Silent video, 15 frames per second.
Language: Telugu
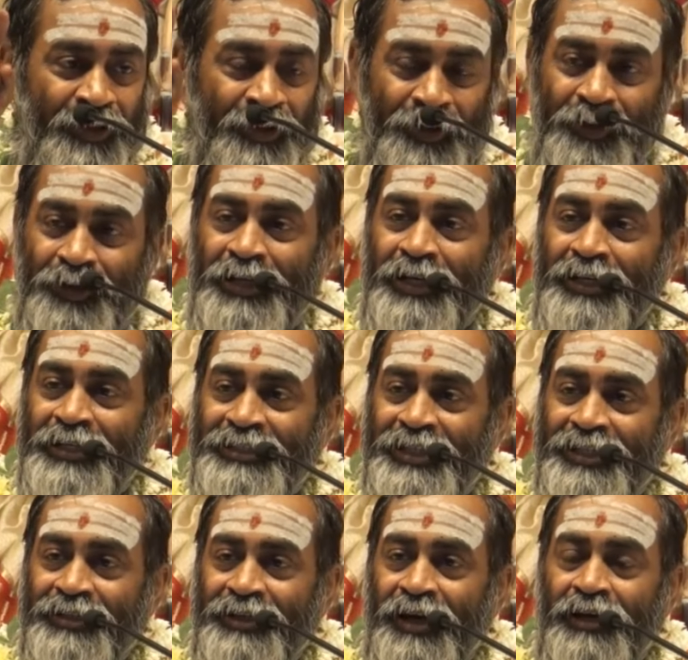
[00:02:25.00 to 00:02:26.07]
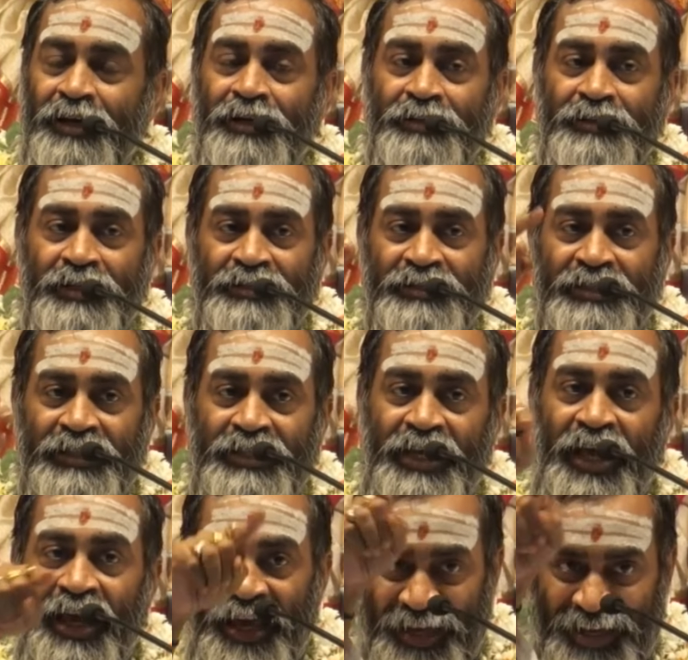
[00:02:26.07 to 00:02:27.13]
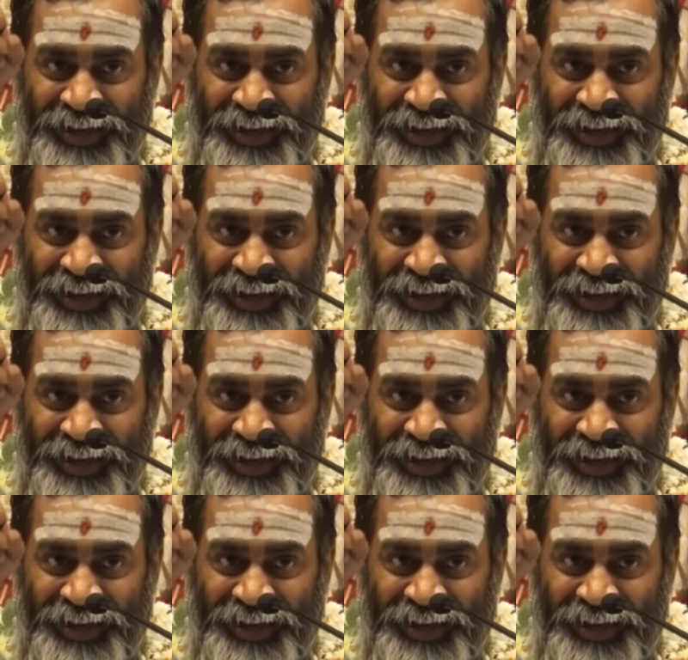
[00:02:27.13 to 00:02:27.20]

యోని అంటే జగత్కారణం తెలిసేది ఏ